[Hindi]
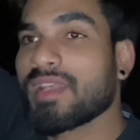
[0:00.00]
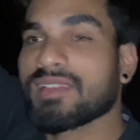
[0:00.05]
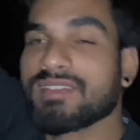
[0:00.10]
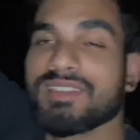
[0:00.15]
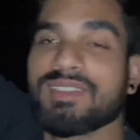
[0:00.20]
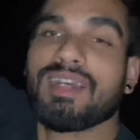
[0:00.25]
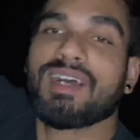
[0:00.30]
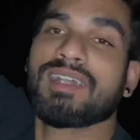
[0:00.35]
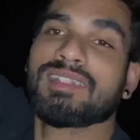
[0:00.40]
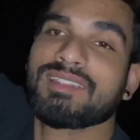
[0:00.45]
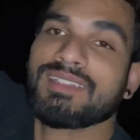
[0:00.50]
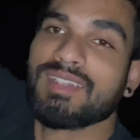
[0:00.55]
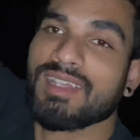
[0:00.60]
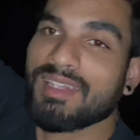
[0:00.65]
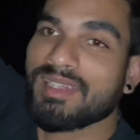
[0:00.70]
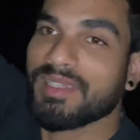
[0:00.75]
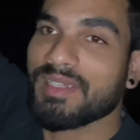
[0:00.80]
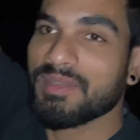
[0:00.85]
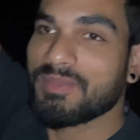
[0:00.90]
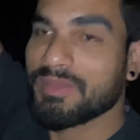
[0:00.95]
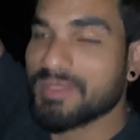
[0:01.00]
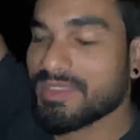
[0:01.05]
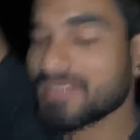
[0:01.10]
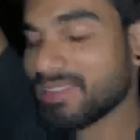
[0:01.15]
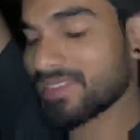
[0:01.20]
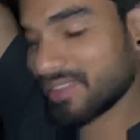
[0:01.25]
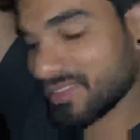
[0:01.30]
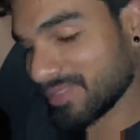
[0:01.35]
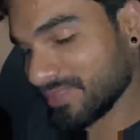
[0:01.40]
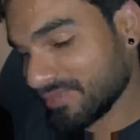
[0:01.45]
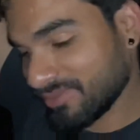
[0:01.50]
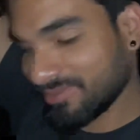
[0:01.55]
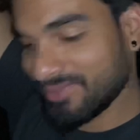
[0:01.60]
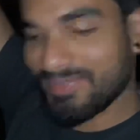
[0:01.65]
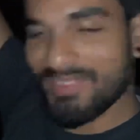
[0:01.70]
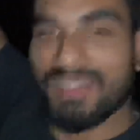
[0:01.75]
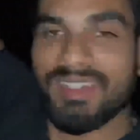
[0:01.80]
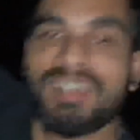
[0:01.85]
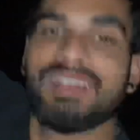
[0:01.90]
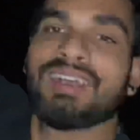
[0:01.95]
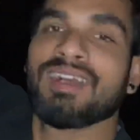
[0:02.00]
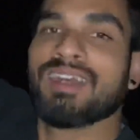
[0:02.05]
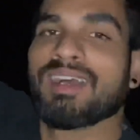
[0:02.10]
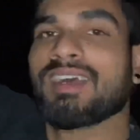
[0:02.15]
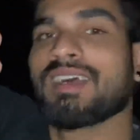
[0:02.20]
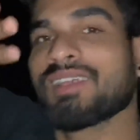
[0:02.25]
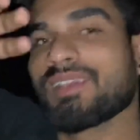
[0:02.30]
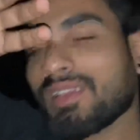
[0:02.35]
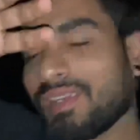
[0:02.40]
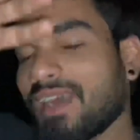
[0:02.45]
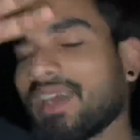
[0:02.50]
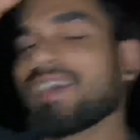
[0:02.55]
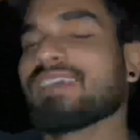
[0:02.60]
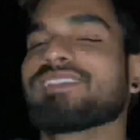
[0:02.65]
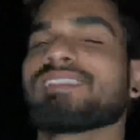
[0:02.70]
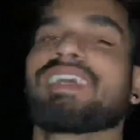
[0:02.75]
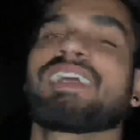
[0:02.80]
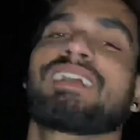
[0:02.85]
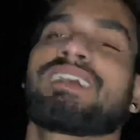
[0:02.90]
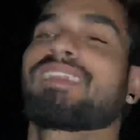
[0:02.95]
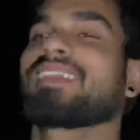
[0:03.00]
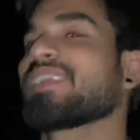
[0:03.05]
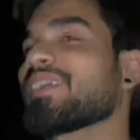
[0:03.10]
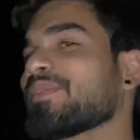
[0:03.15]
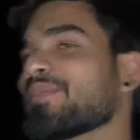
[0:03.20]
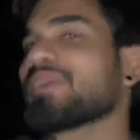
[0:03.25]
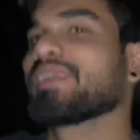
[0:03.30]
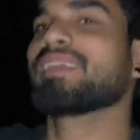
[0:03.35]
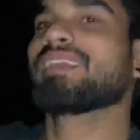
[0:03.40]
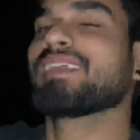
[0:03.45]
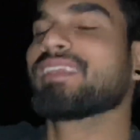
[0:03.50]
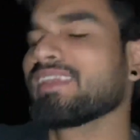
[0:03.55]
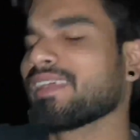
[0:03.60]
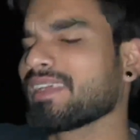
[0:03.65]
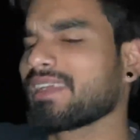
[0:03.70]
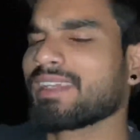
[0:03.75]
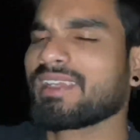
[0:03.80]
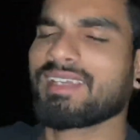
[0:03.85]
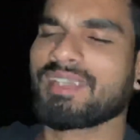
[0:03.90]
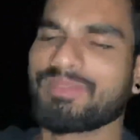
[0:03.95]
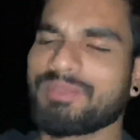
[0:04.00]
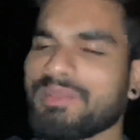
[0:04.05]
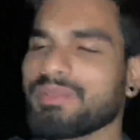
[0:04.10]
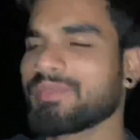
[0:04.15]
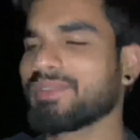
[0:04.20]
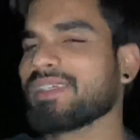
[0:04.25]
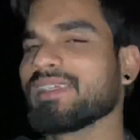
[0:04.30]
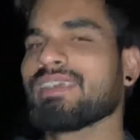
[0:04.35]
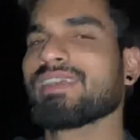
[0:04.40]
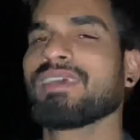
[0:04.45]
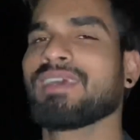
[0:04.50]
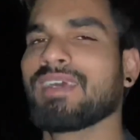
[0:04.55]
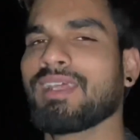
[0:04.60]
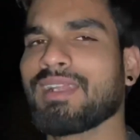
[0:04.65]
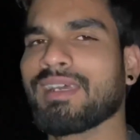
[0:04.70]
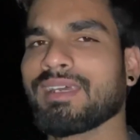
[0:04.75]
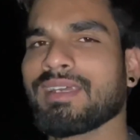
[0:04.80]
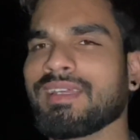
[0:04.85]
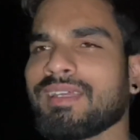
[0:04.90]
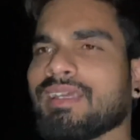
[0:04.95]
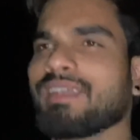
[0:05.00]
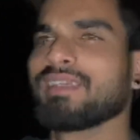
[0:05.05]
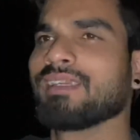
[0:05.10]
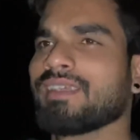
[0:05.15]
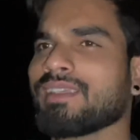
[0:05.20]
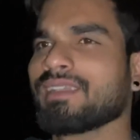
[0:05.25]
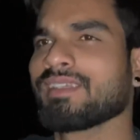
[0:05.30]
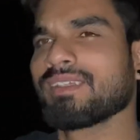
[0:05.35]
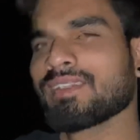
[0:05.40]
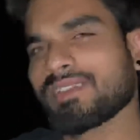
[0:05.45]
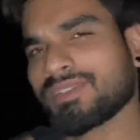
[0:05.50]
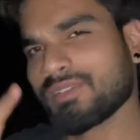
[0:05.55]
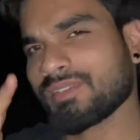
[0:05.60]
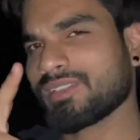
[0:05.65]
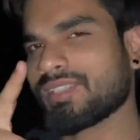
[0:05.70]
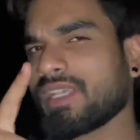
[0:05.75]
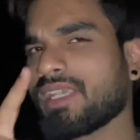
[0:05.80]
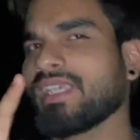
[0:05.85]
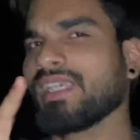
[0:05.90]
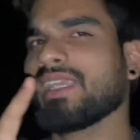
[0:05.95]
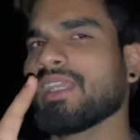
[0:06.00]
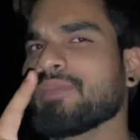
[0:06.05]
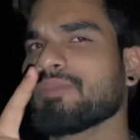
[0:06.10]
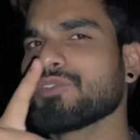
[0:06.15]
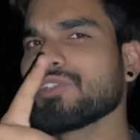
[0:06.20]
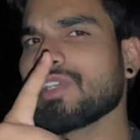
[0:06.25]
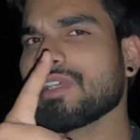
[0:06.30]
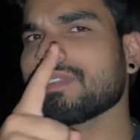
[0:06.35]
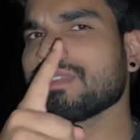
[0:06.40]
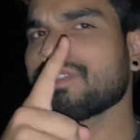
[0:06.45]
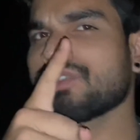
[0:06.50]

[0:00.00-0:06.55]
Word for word: ऐसे हाथ ही ला देगा बस आ जाया करना मिलने देखने कभी भी है ना यकीन है मुझे ऐसा